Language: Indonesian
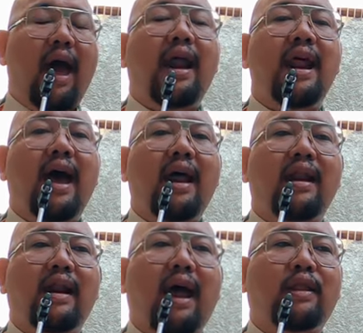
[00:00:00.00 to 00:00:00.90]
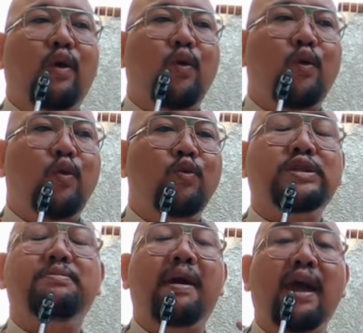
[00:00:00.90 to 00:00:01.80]
keadaan atau
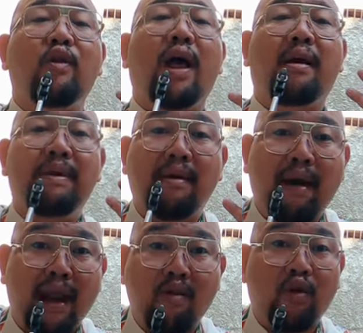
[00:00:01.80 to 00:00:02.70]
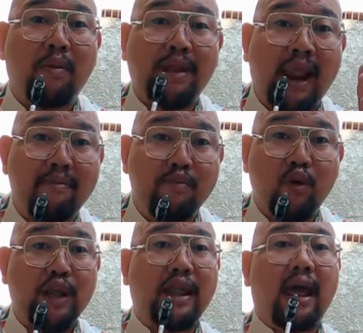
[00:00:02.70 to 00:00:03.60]
musibah yang lu alami kemarin waktu mati
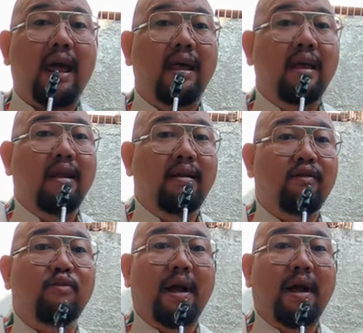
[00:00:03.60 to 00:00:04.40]
lampu kita di